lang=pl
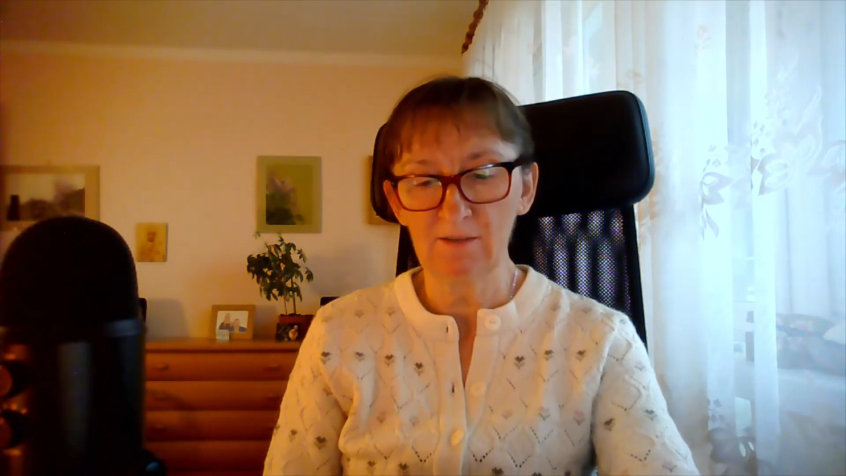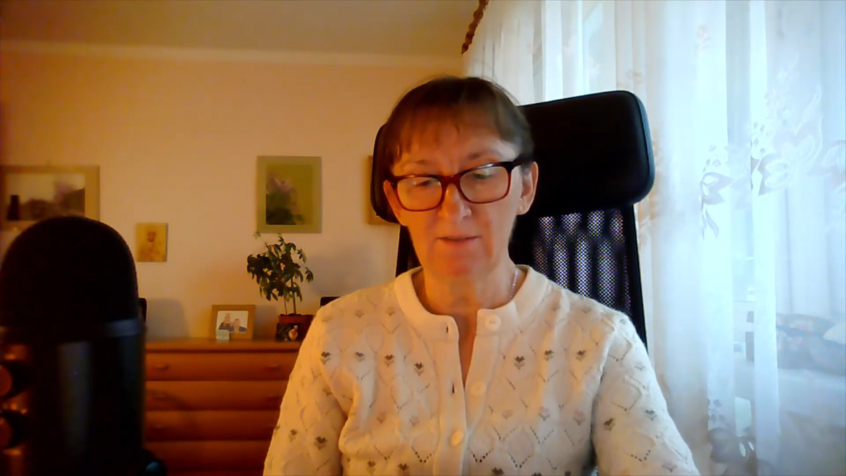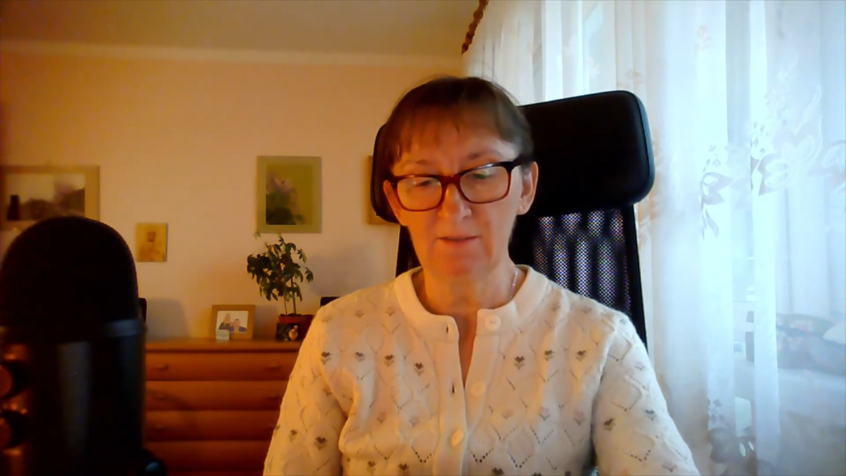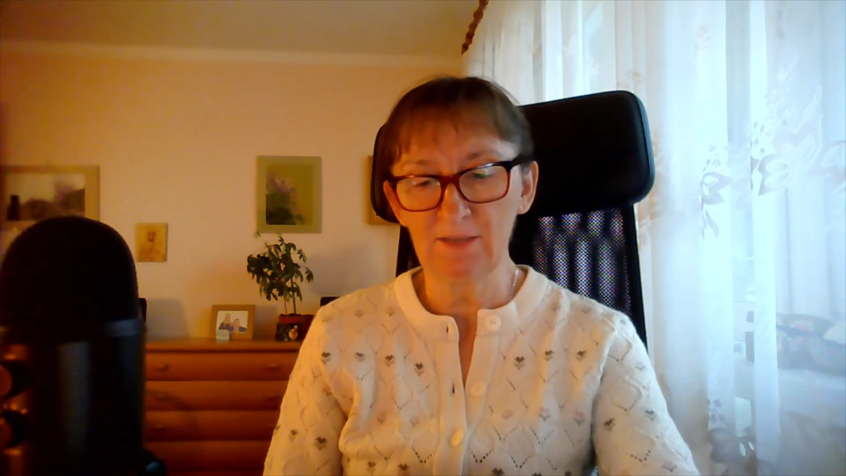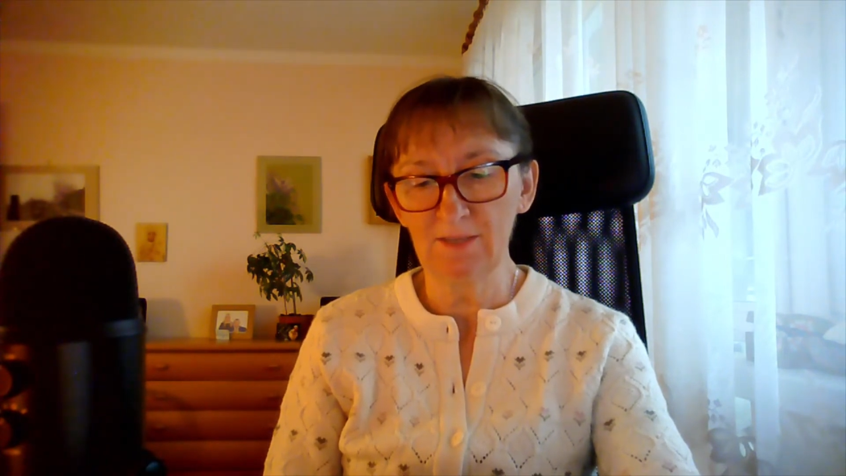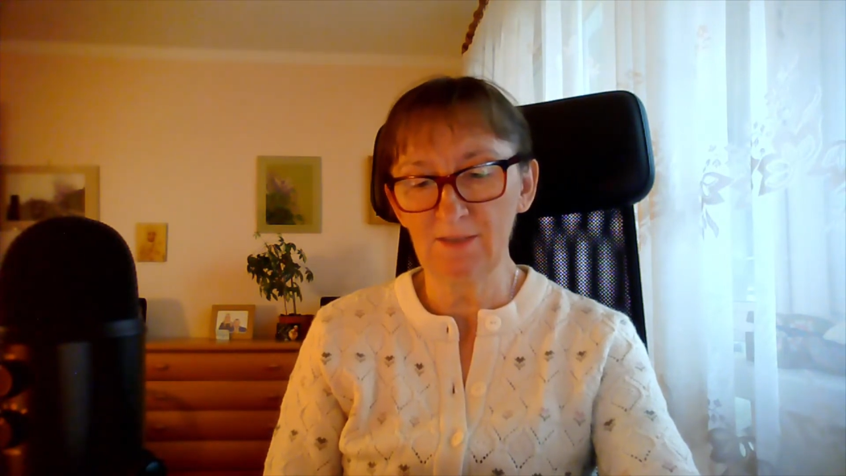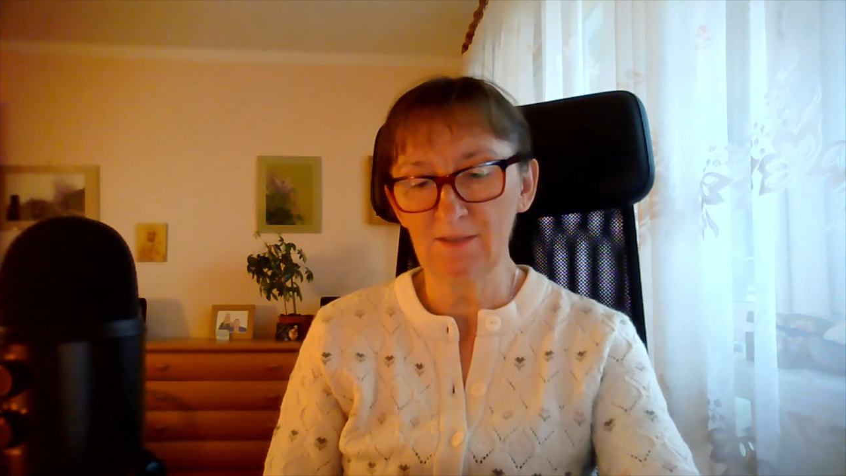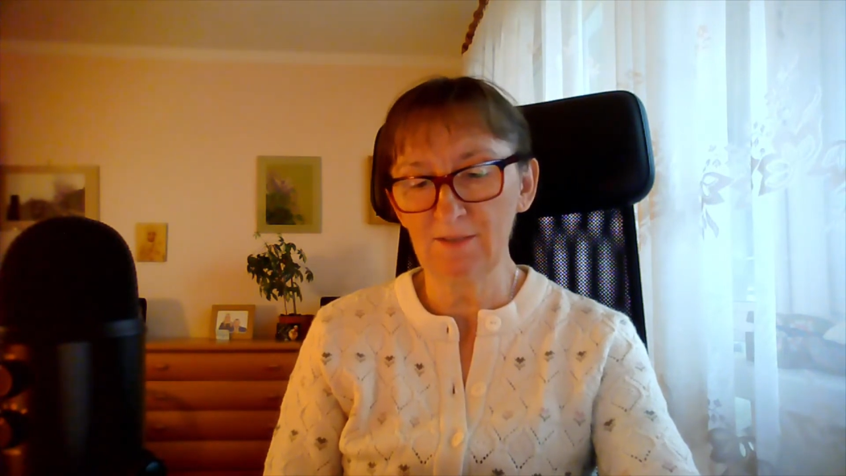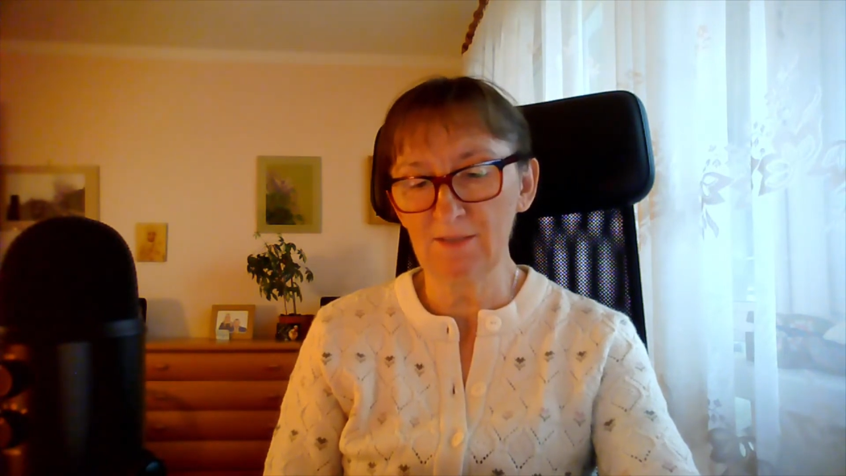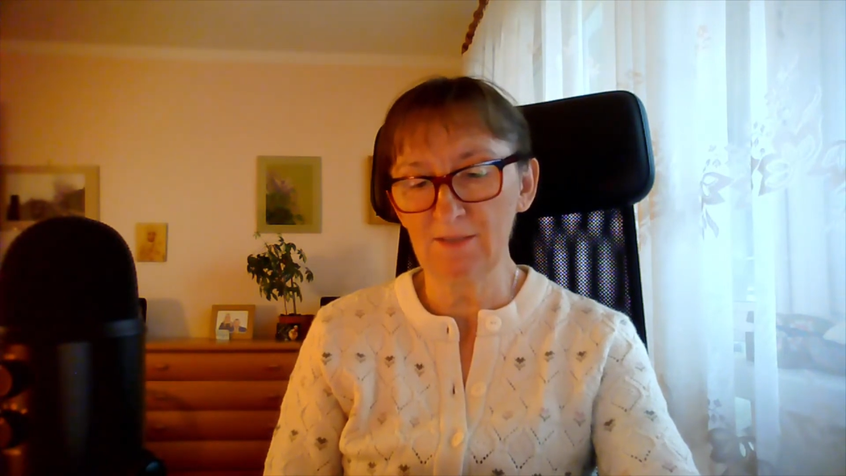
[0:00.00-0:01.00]
Wtedy
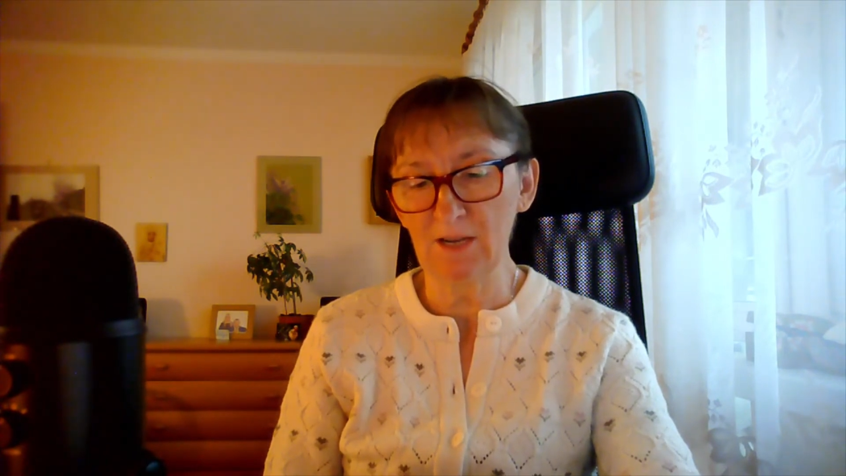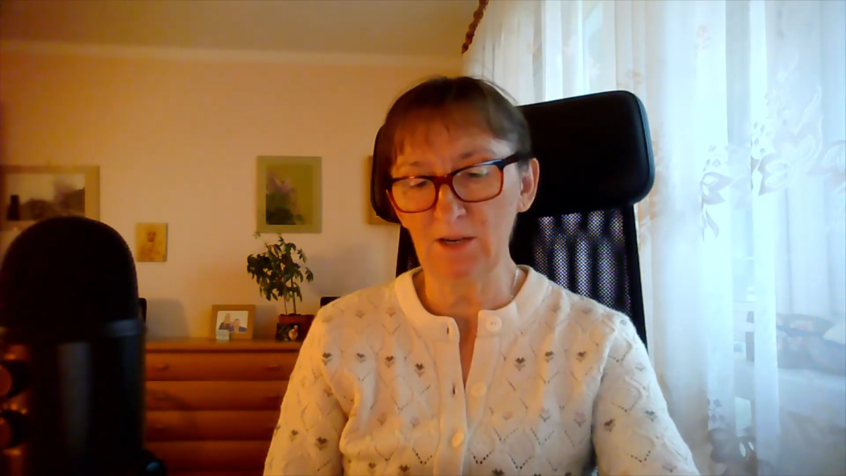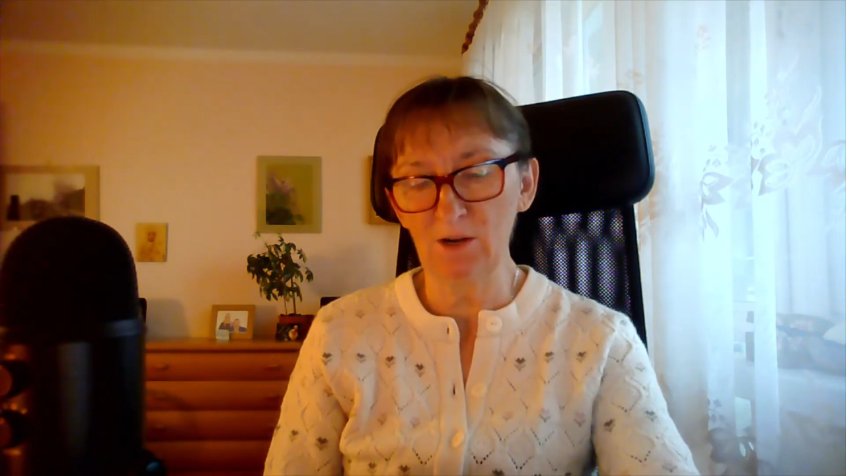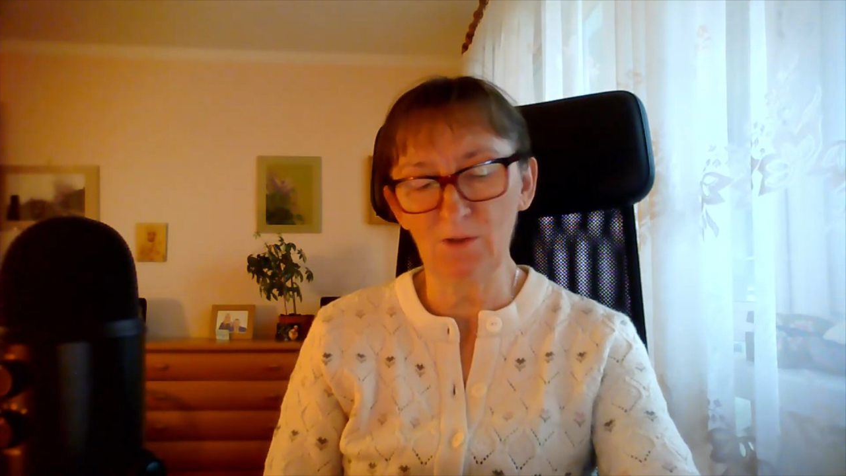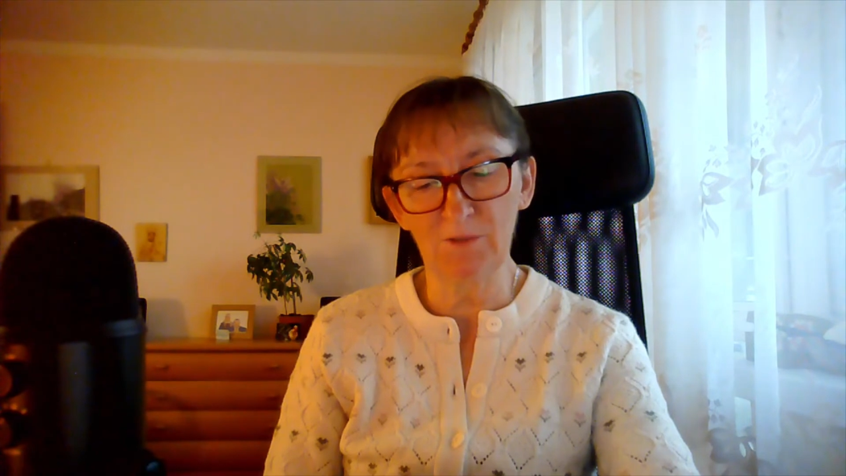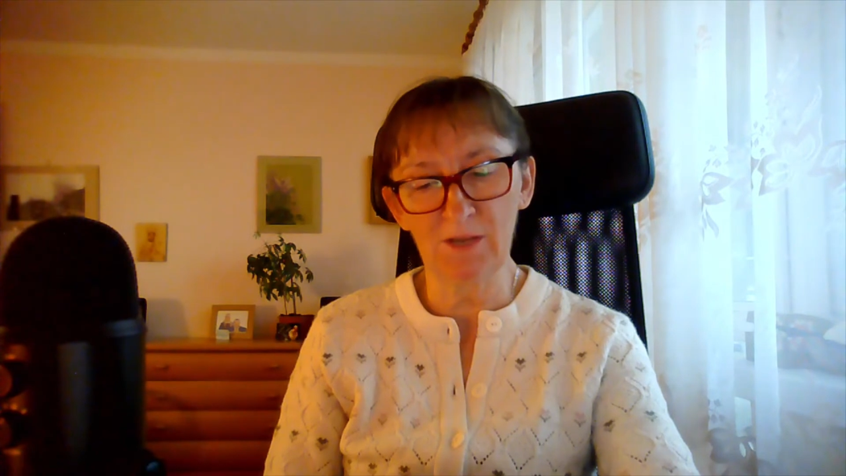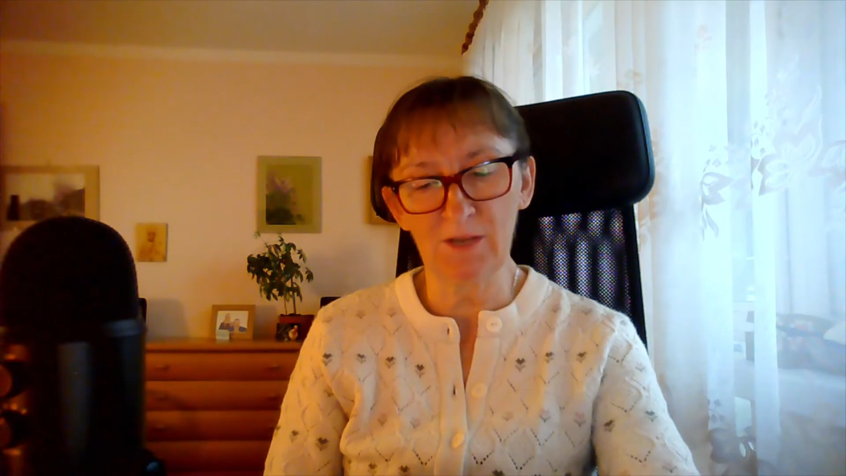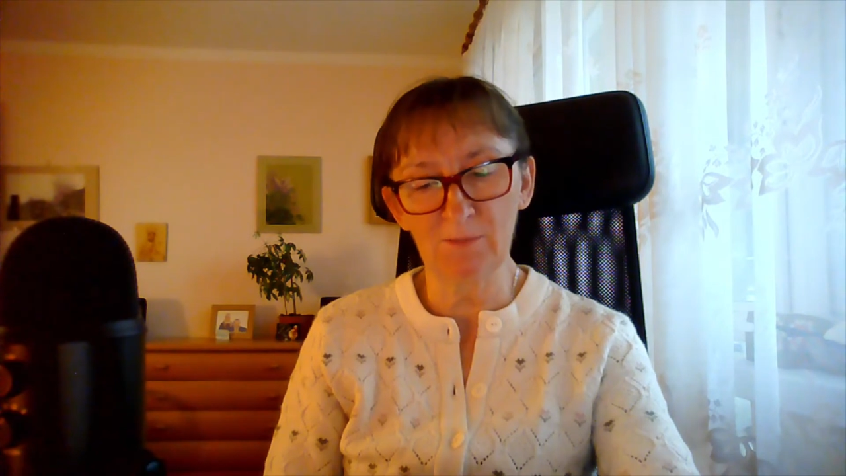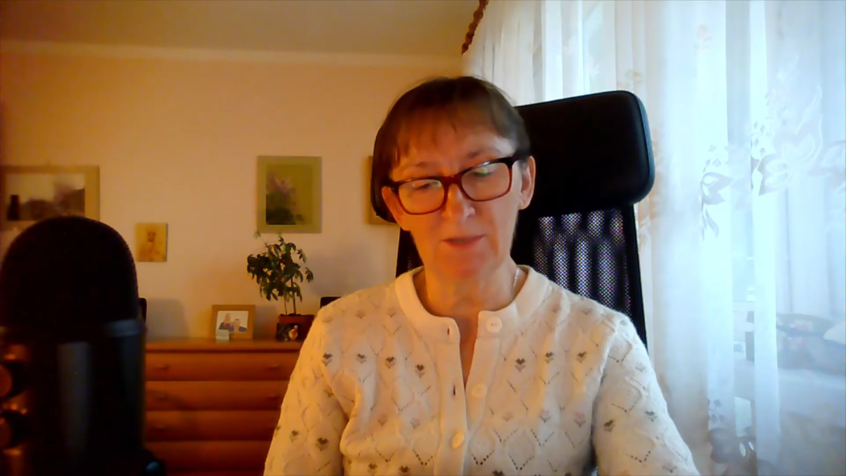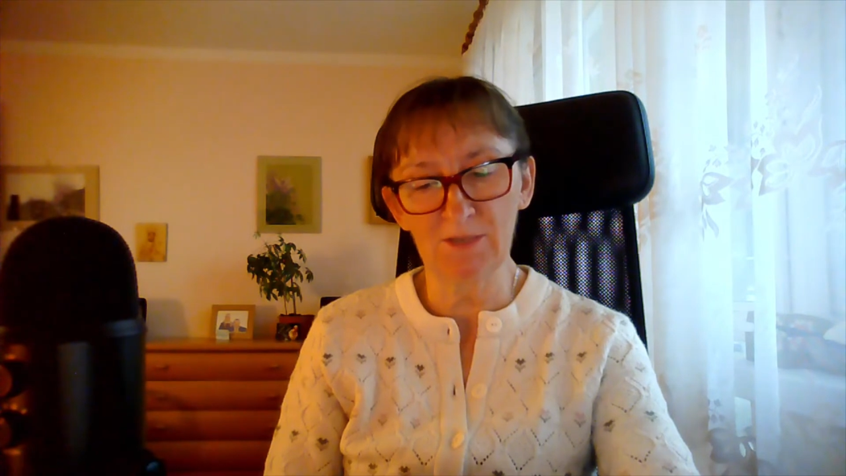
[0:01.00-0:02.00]

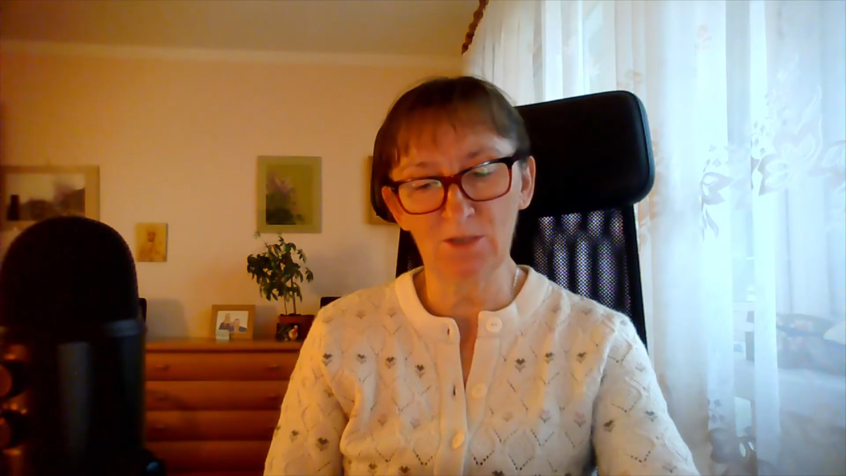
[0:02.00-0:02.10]
zaglądam z